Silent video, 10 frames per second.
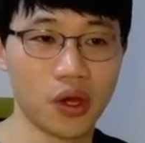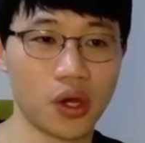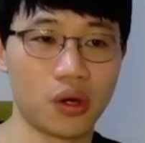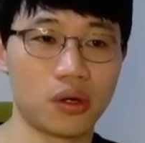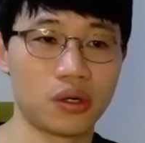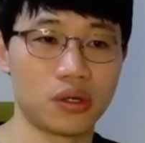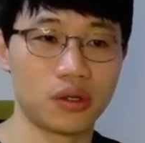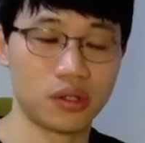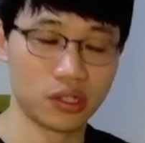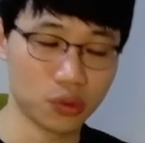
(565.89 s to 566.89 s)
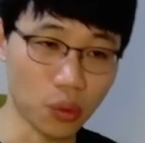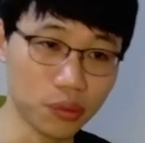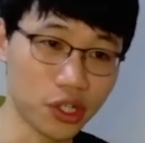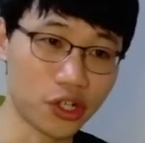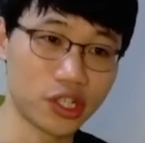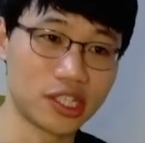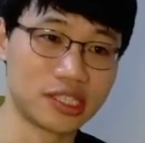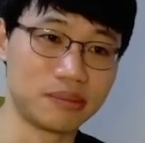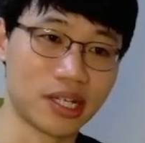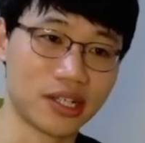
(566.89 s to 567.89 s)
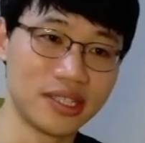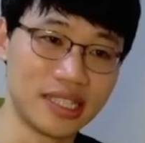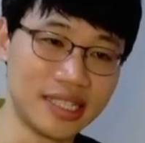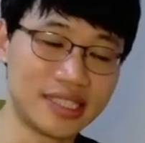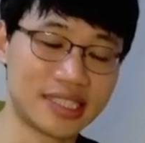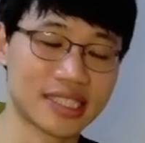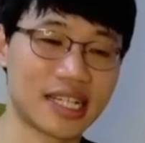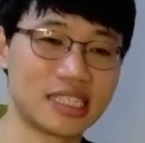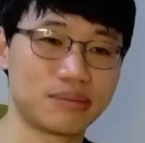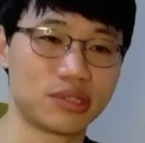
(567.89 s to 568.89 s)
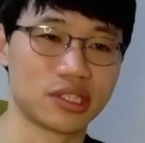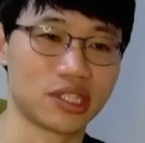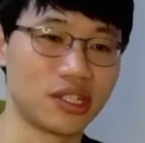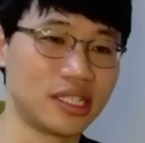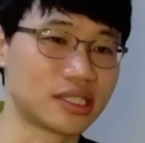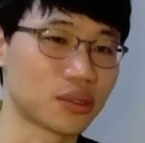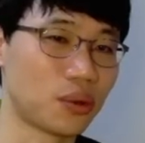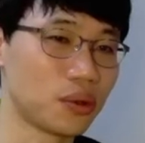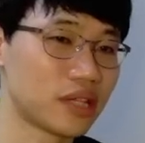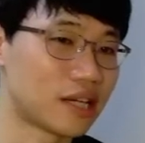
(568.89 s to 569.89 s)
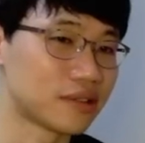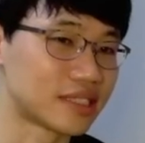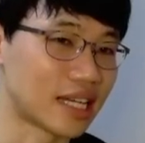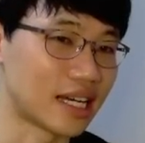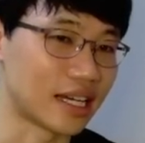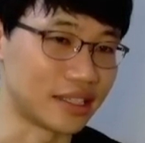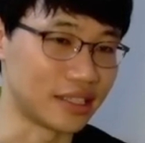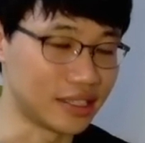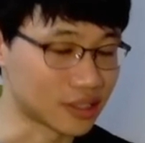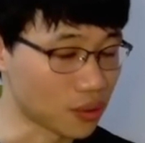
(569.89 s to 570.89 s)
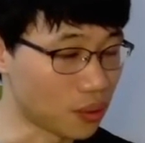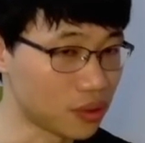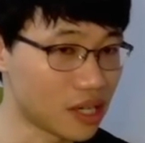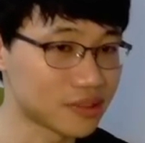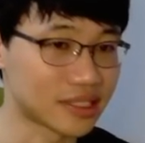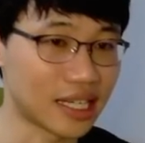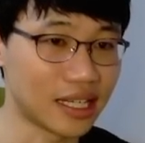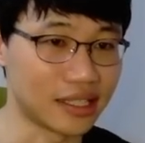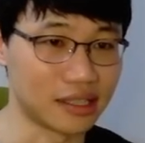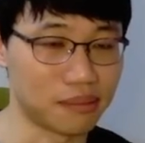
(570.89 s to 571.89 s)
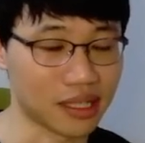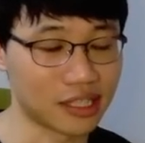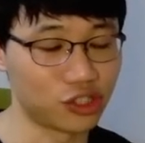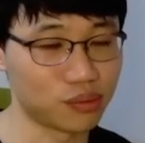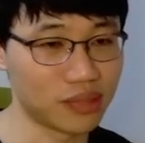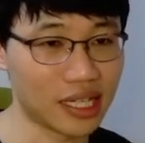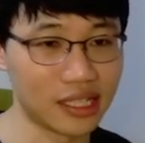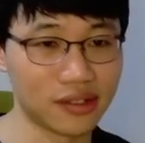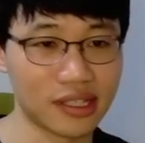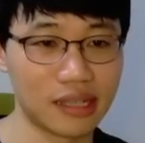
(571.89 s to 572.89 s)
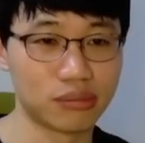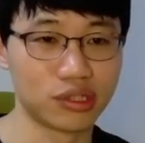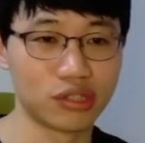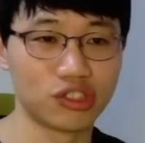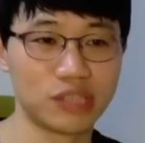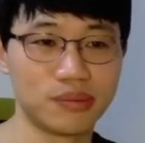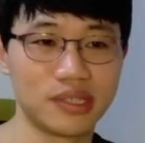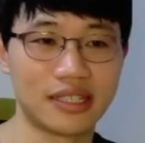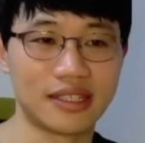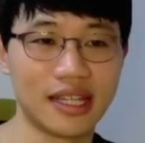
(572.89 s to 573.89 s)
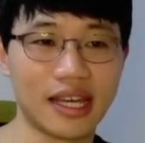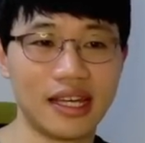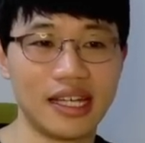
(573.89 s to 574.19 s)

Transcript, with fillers: 어 조금 더 여력이 되시면 it's까지 붙여서 it's cold outside, it's cold outside 밖에 춥다 이렇게 붙여주시면 되는데